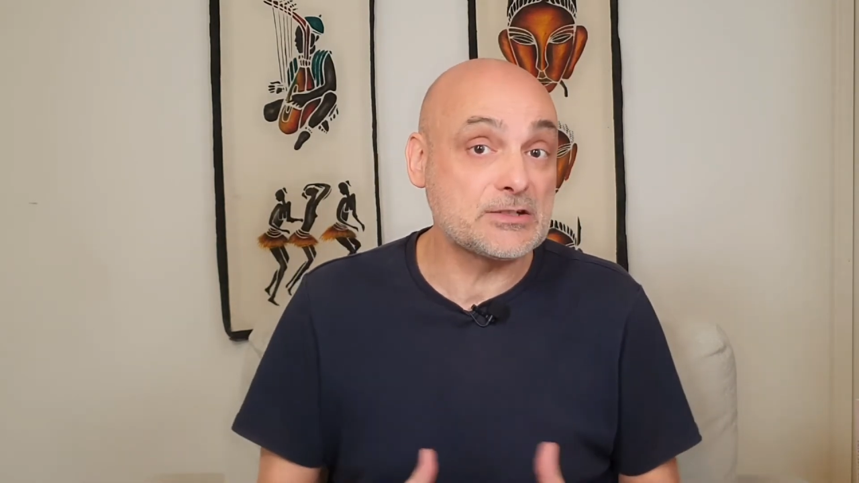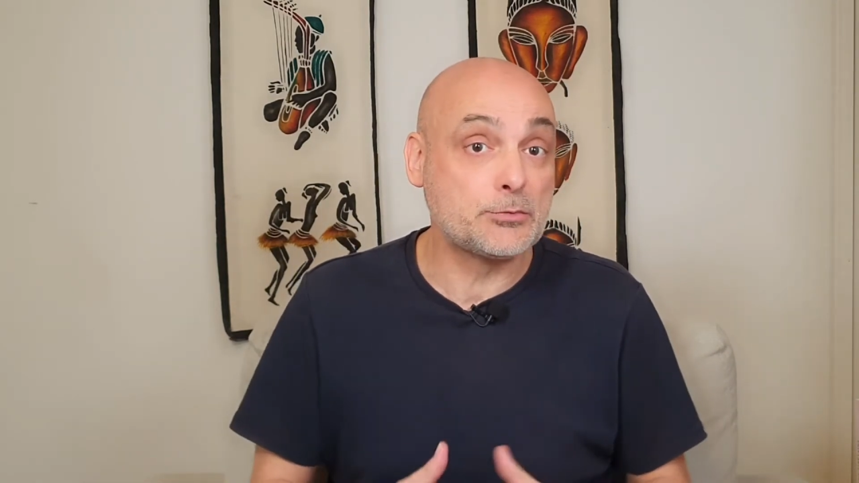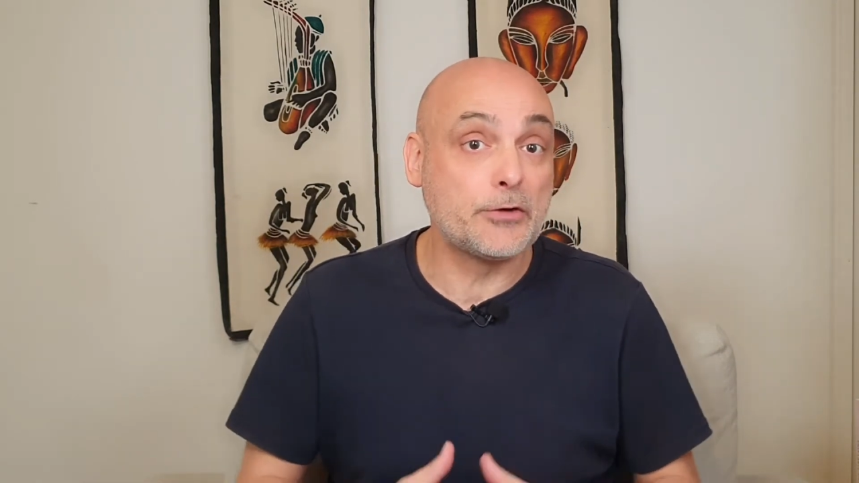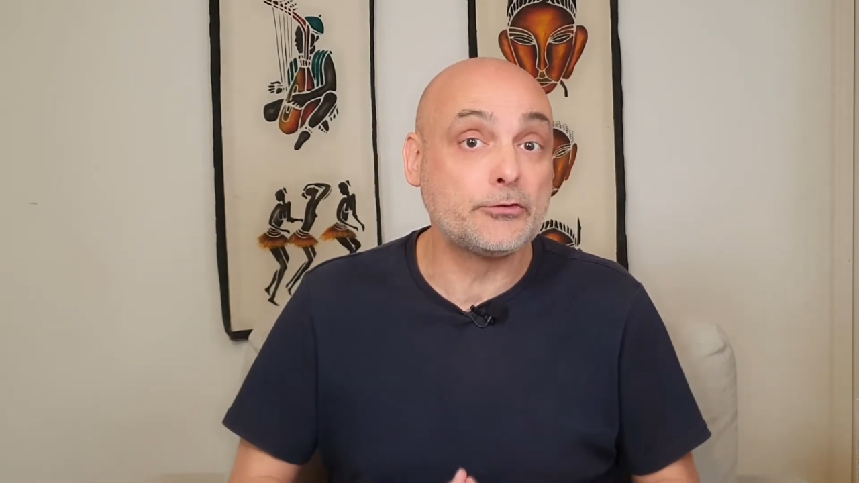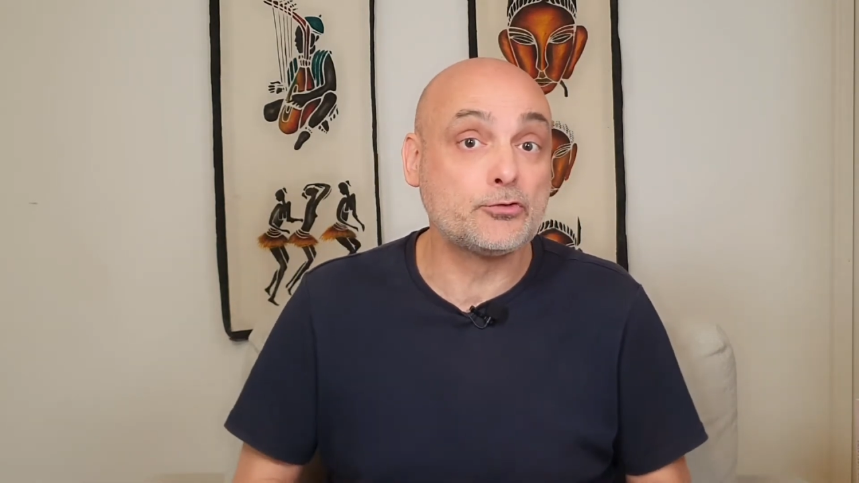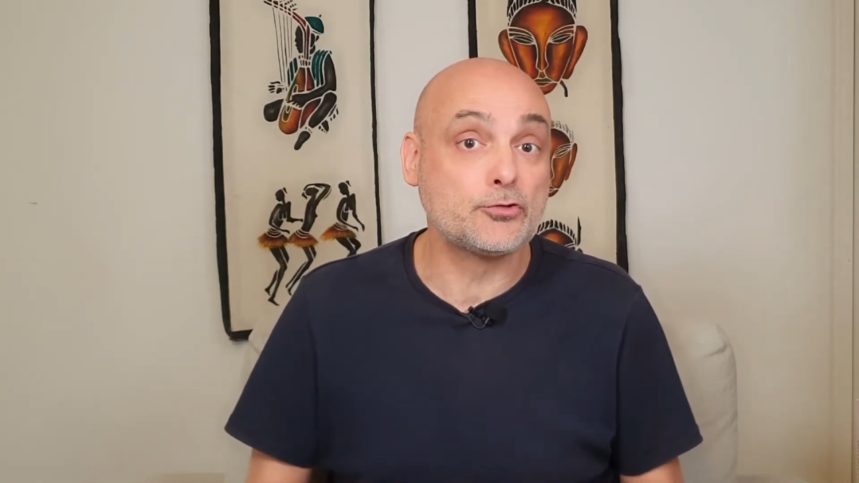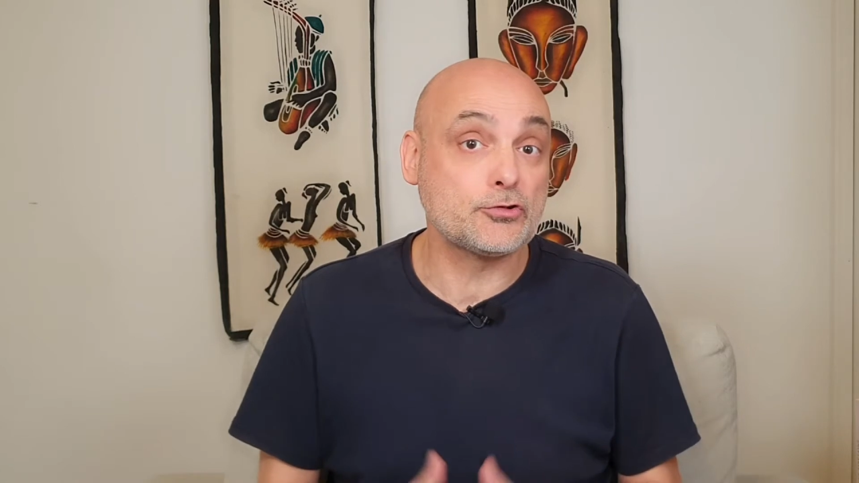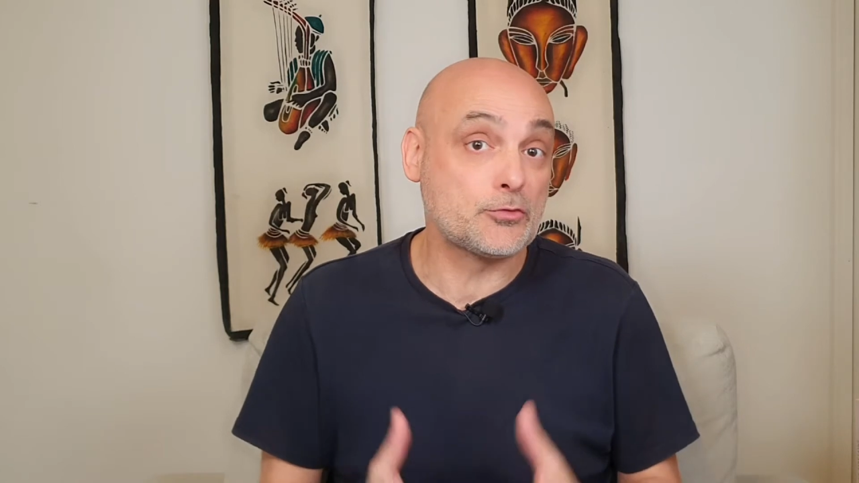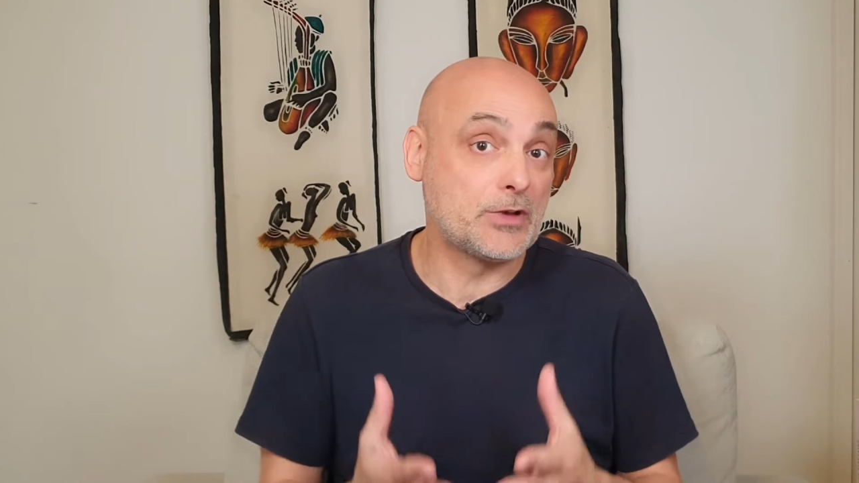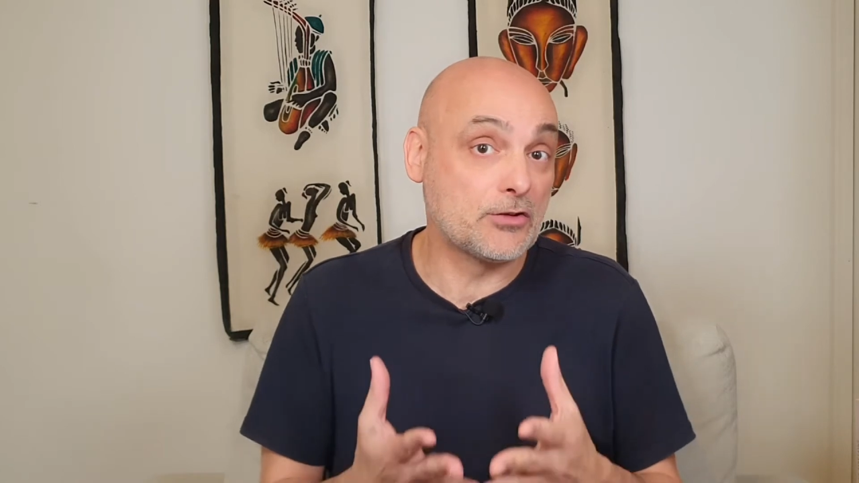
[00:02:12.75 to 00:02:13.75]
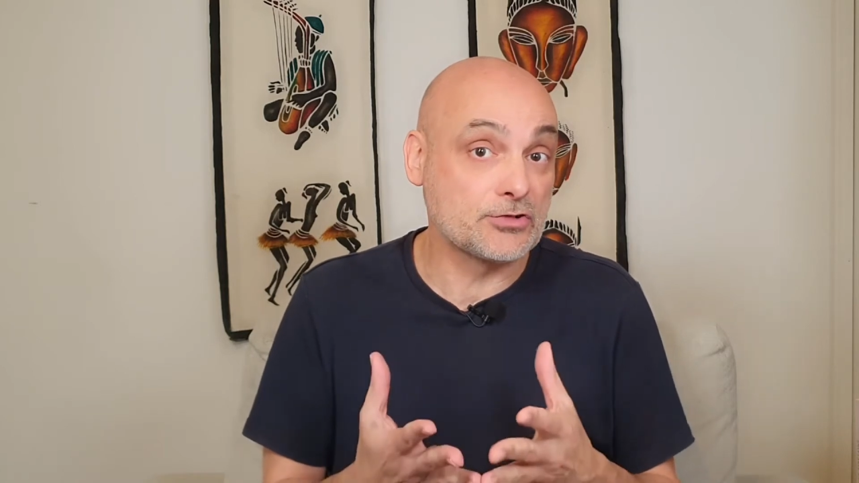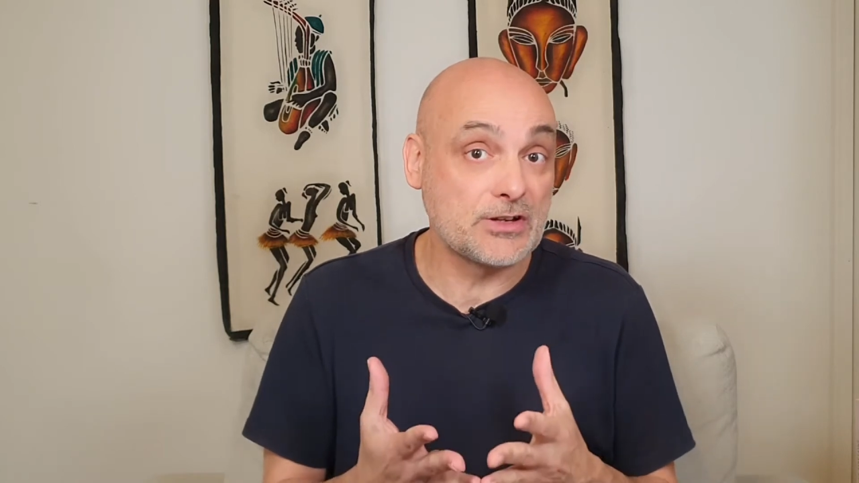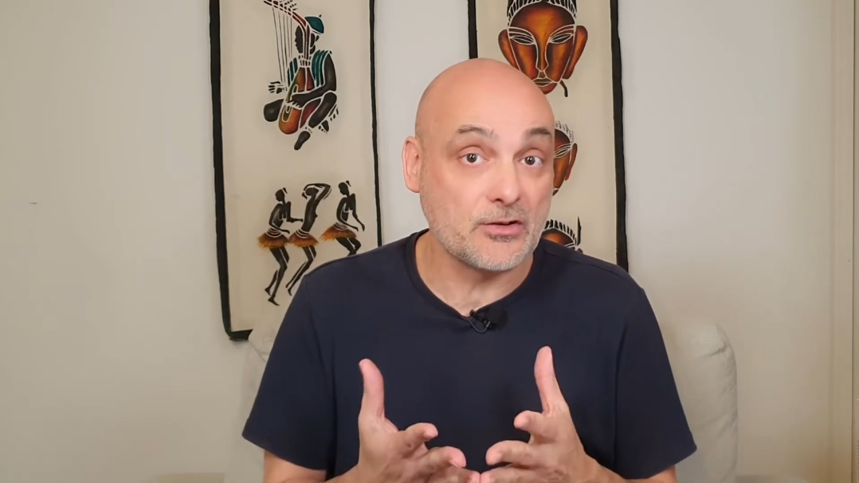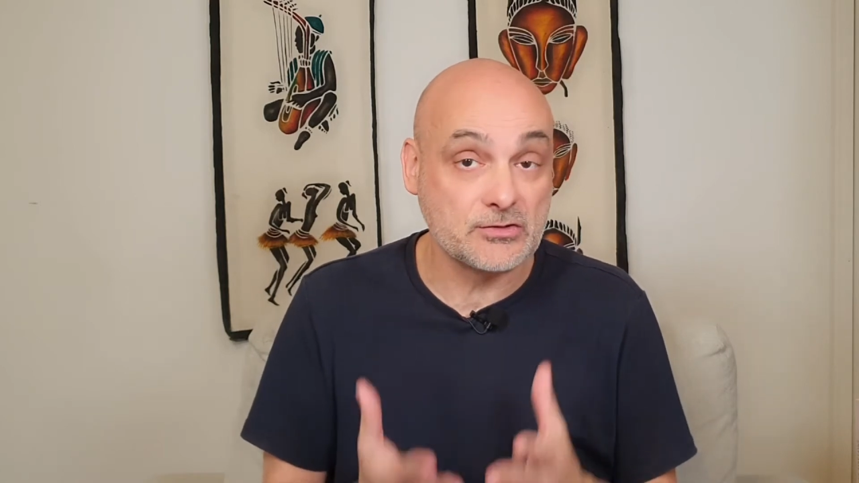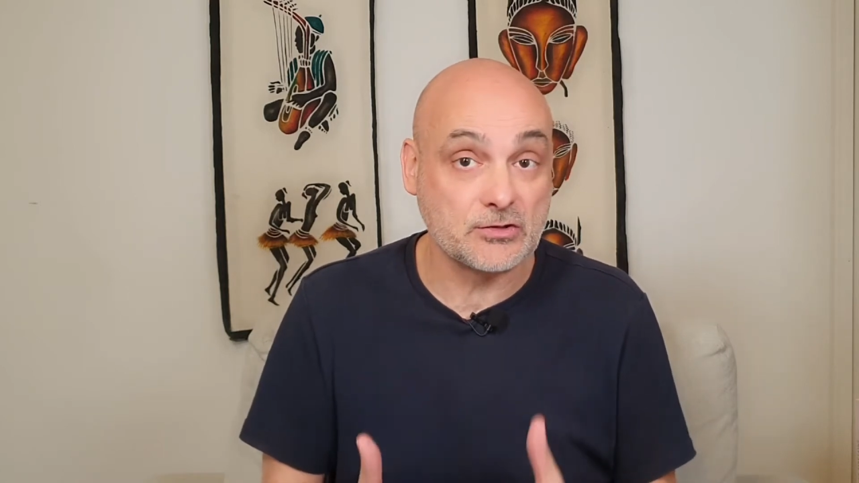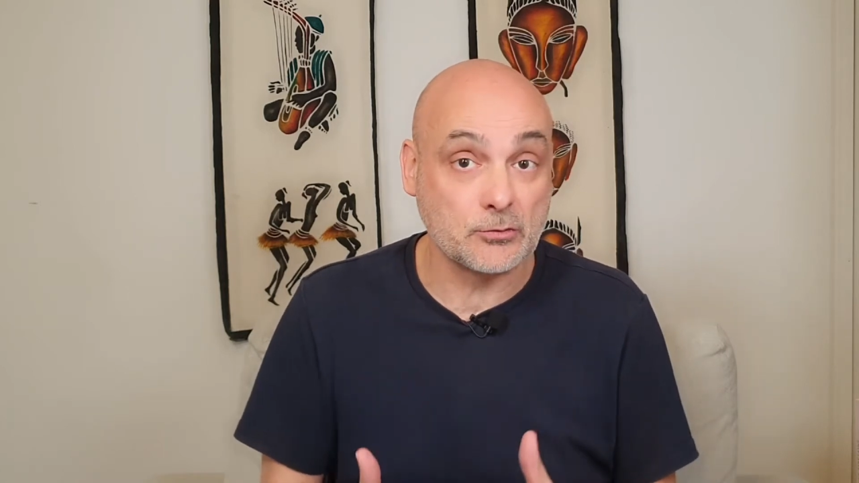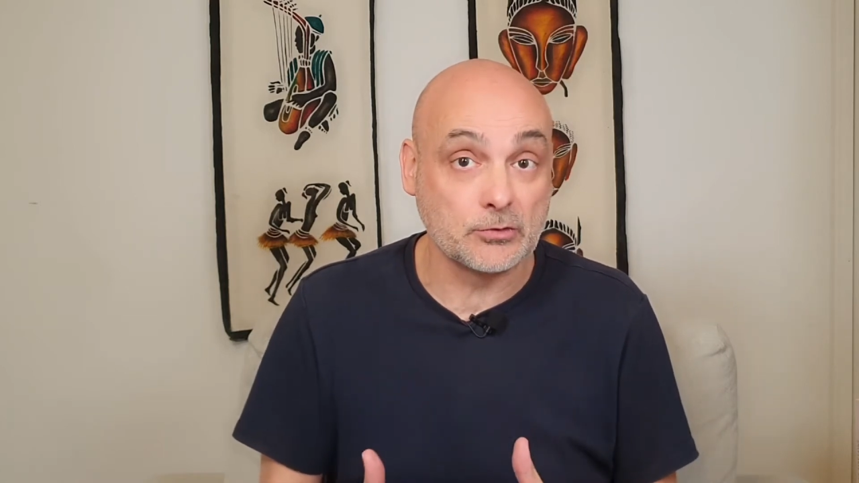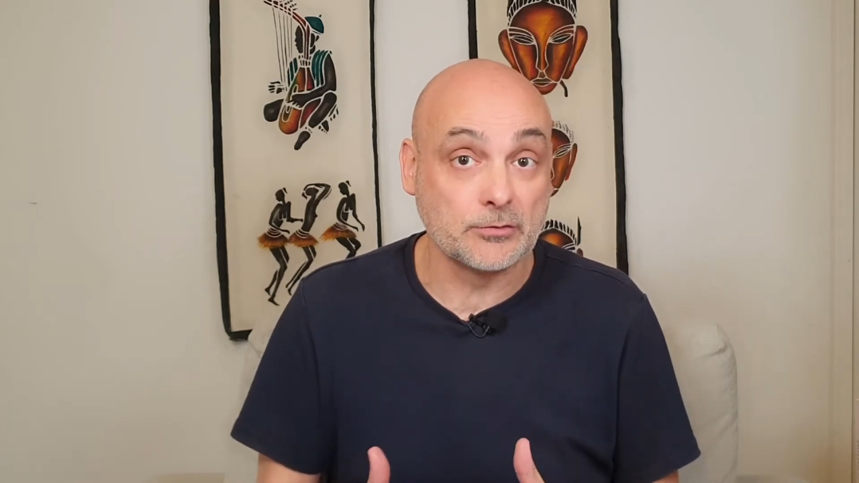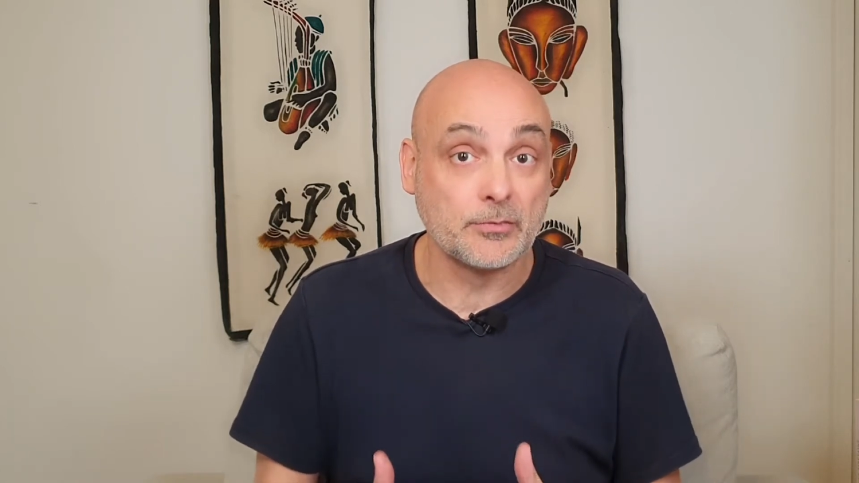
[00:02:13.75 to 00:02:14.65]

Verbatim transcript: peuvent toujours se mélanger ensemble.